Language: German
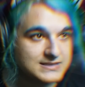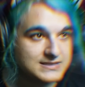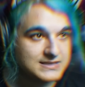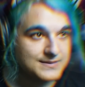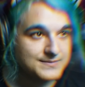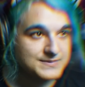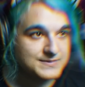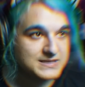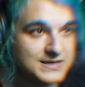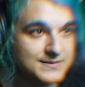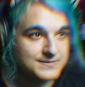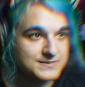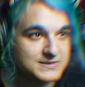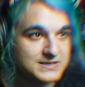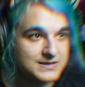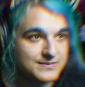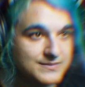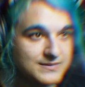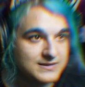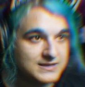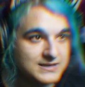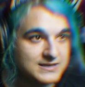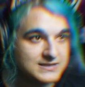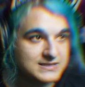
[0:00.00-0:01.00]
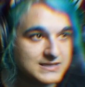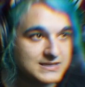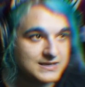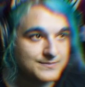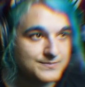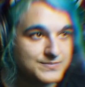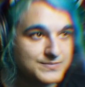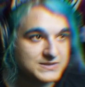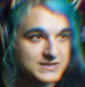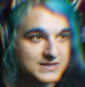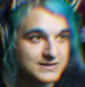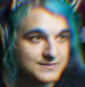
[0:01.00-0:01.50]
skip, skip, skibidi,
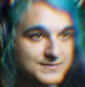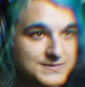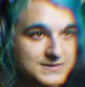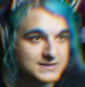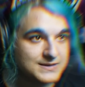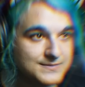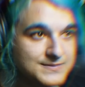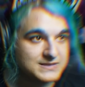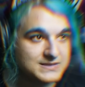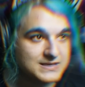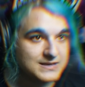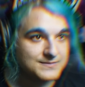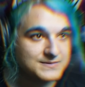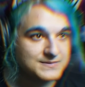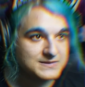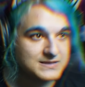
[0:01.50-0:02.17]
skip, skip, skip, skip,